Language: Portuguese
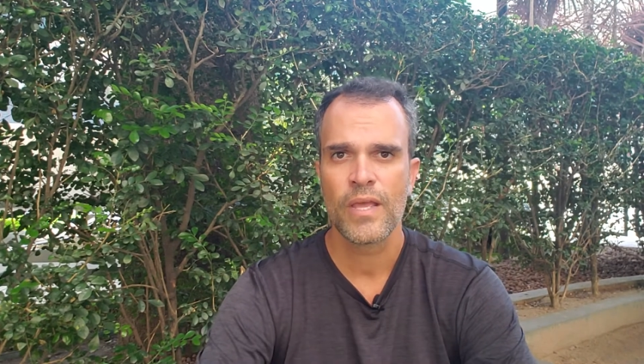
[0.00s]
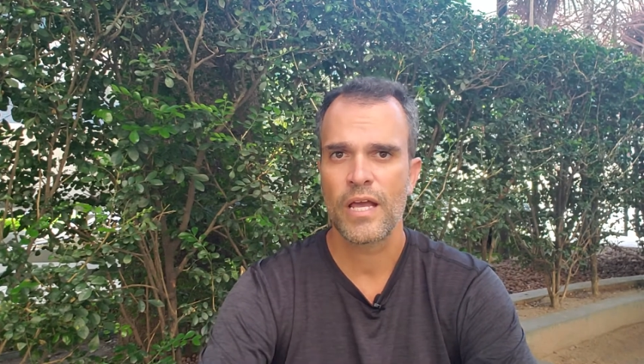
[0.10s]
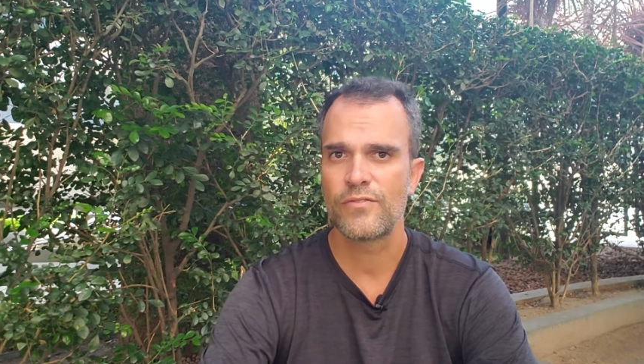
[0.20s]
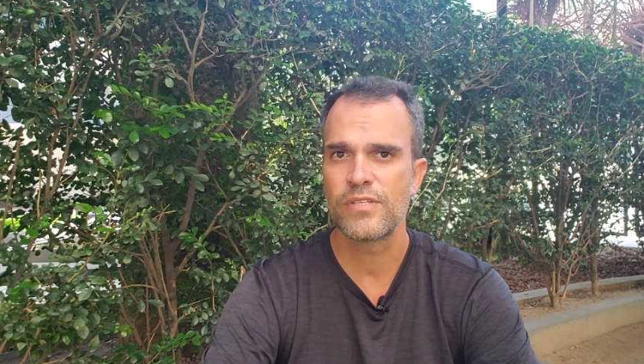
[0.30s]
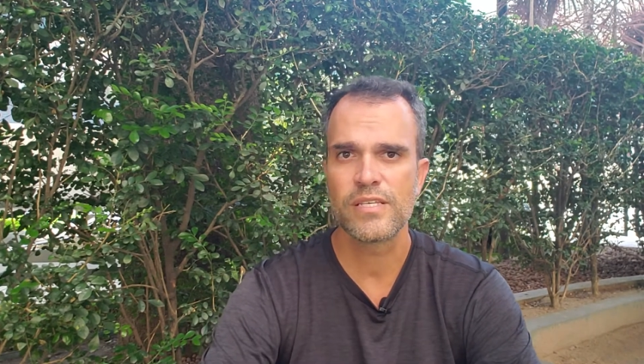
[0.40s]

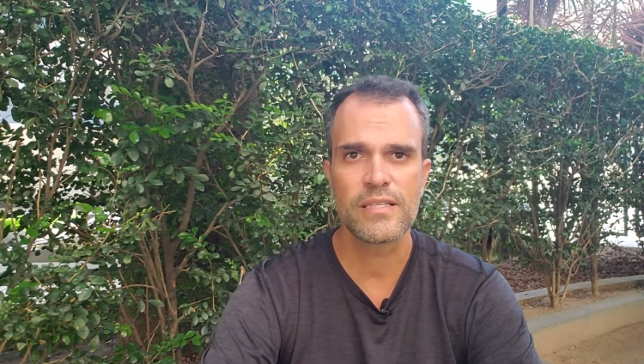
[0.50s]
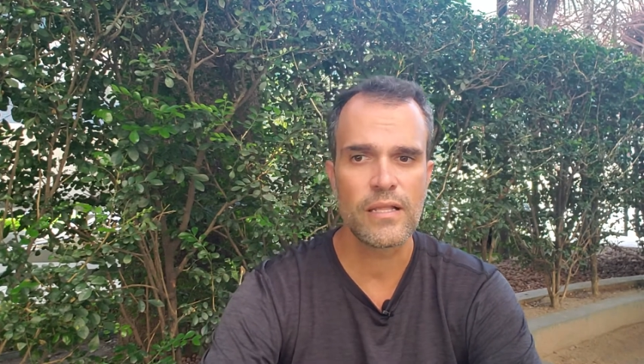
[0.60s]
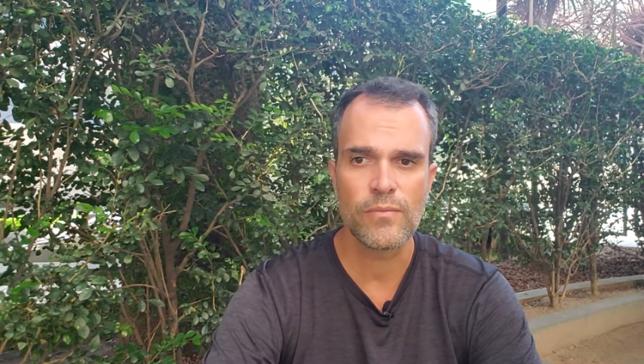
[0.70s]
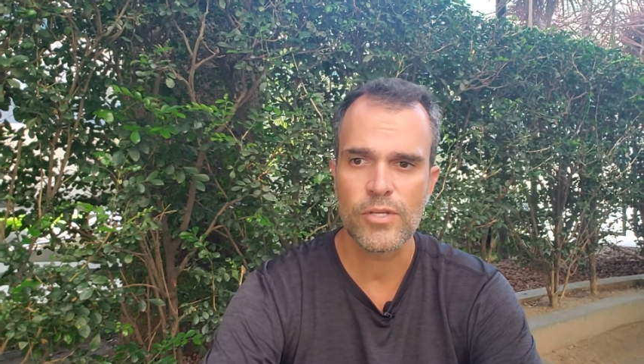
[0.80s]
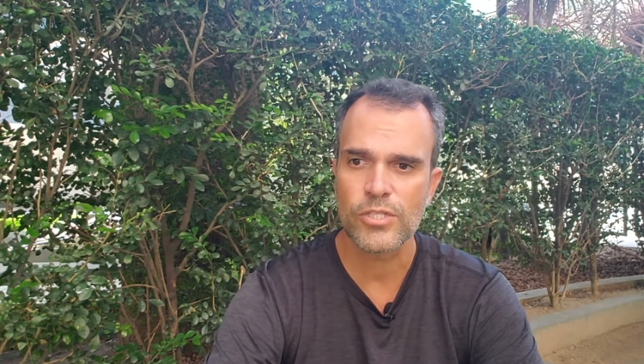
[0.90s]
Às vezes você
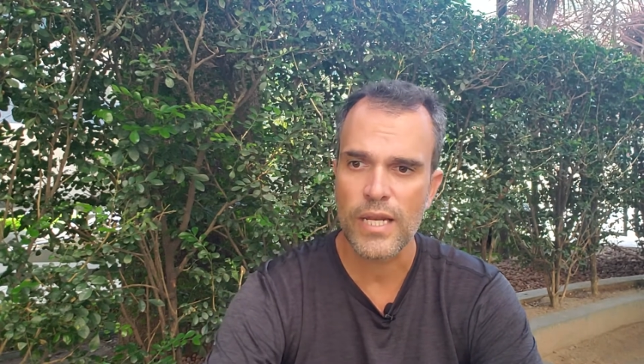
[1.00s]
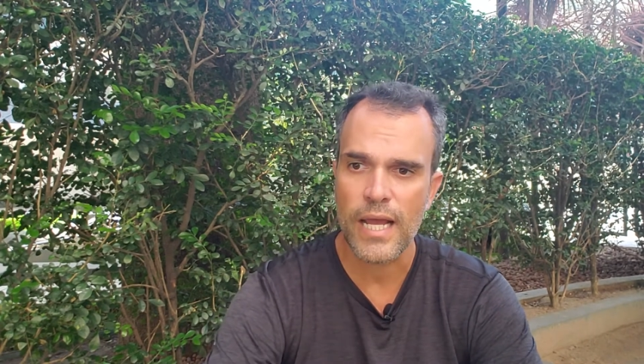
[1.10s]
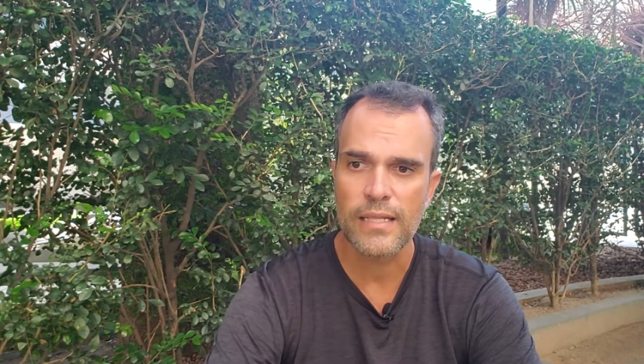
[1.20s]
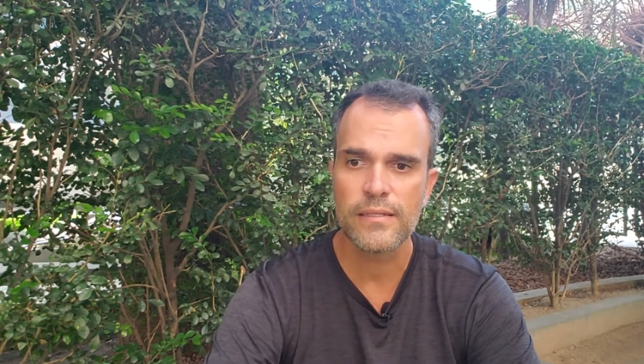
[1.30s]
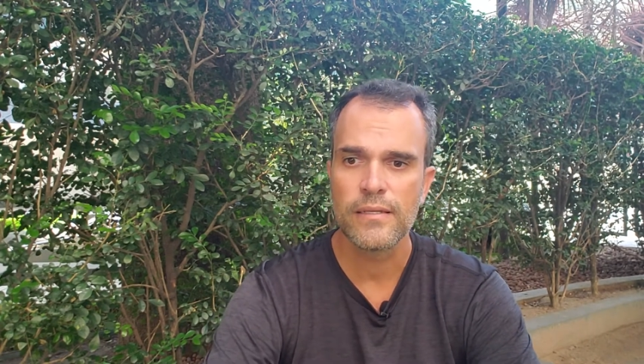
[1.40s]
está numa
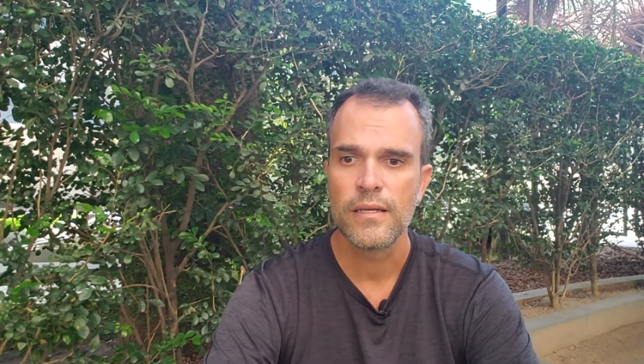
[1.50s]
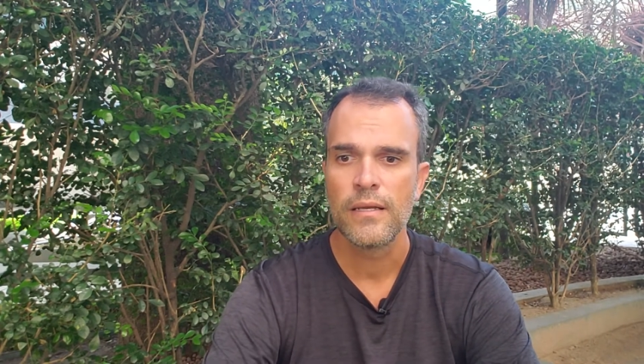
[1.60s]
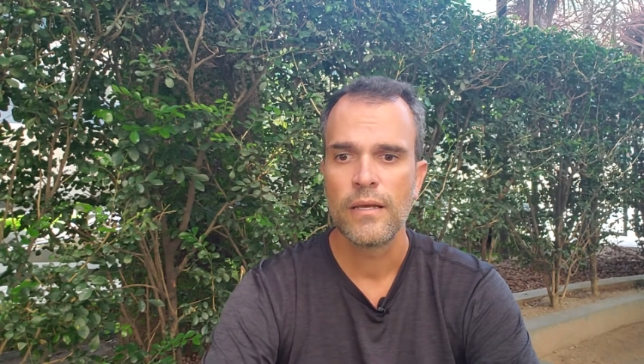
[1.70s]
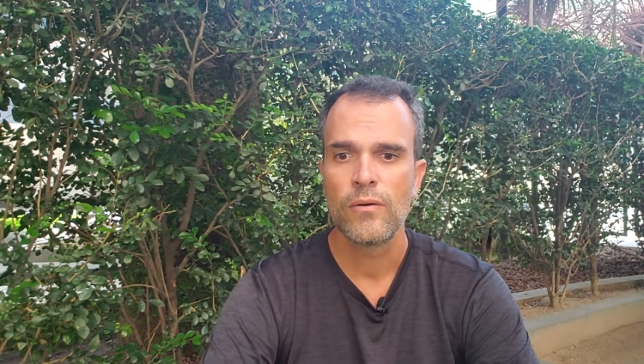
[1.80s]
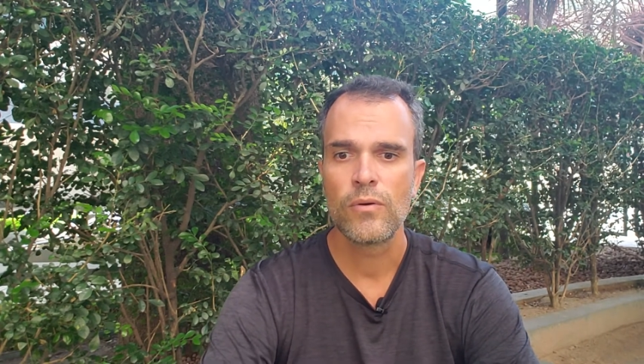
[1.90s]
estrada,
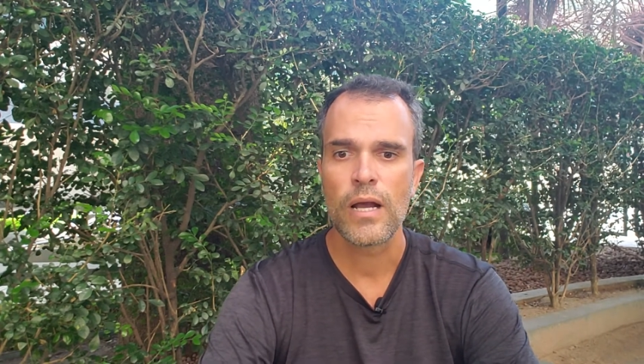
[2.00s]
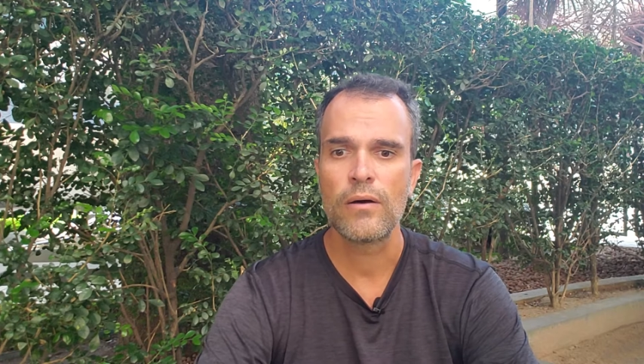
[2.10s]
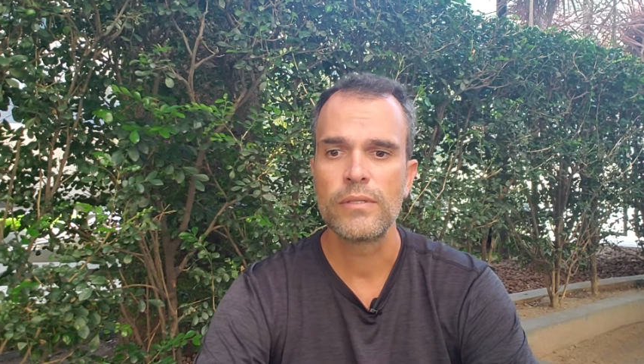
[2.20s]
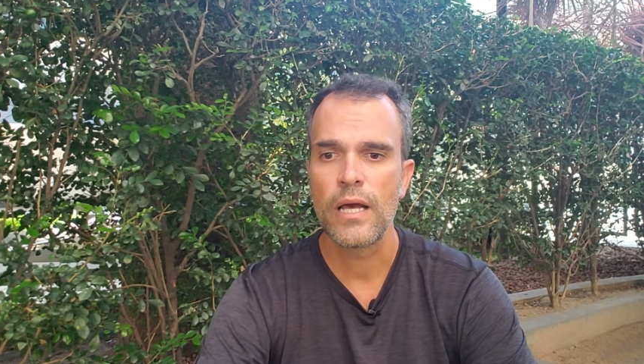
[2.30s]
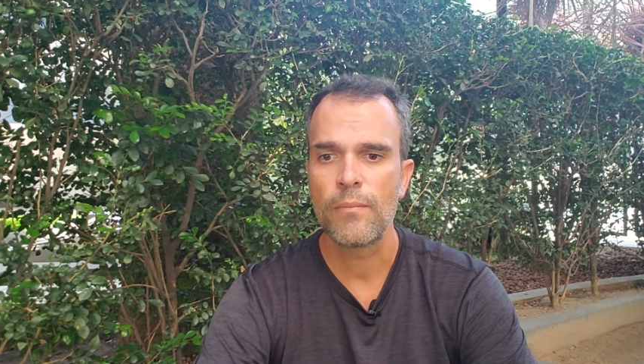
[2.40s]
o
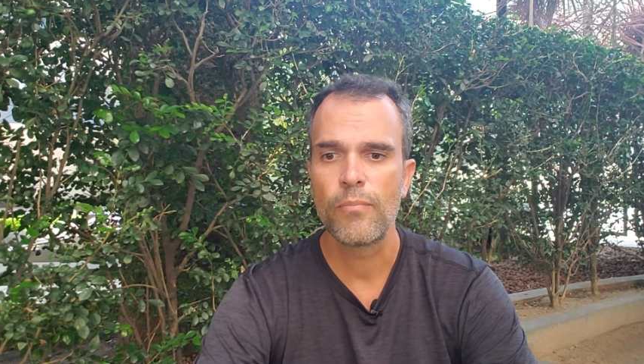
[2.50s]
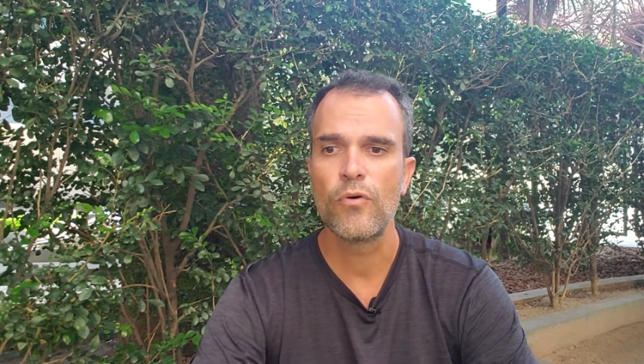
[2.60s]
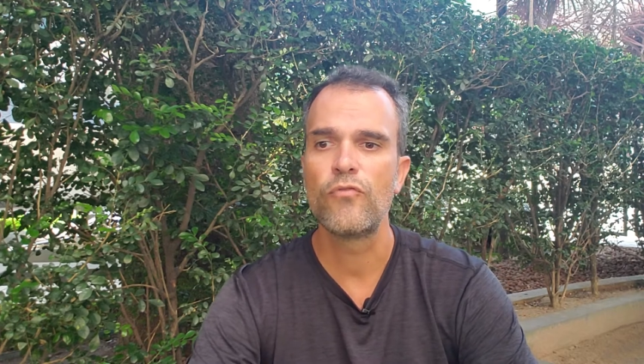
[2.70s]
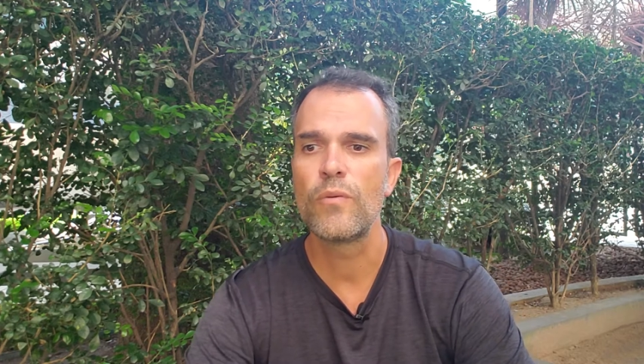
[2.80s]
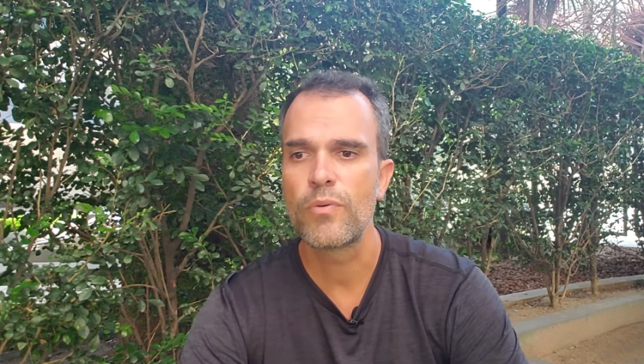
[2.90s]
carro
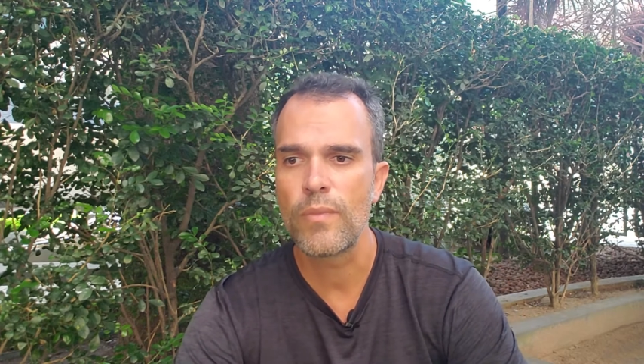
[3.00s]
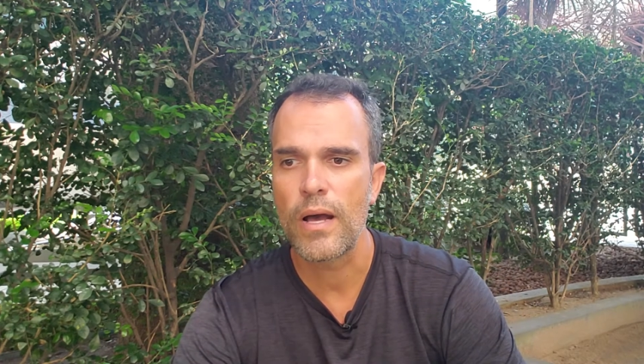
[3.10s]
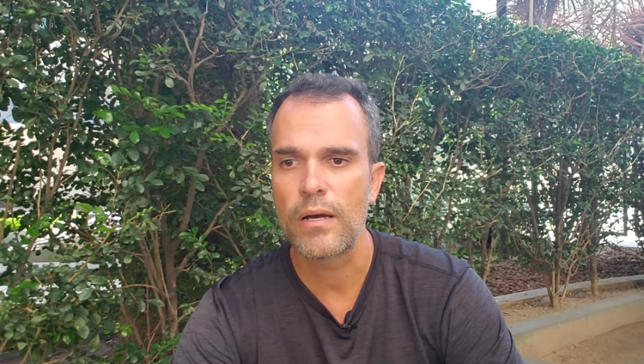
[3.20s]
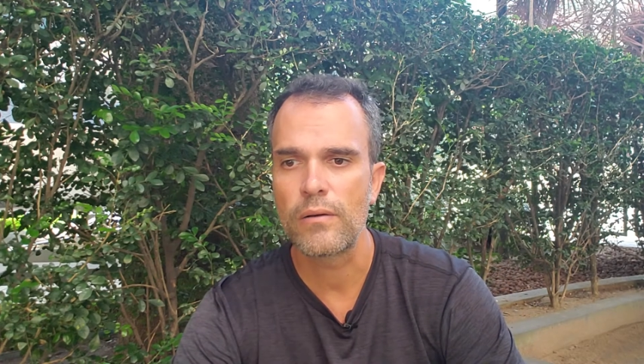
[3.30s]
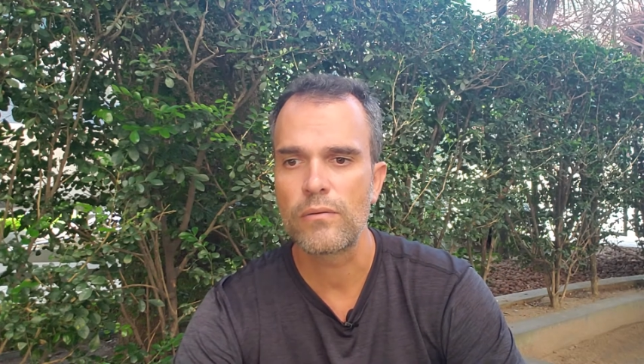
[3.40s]
derrapou, foi para o
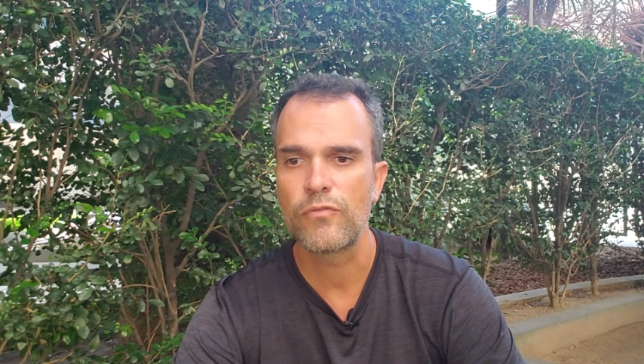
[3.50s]
barranco.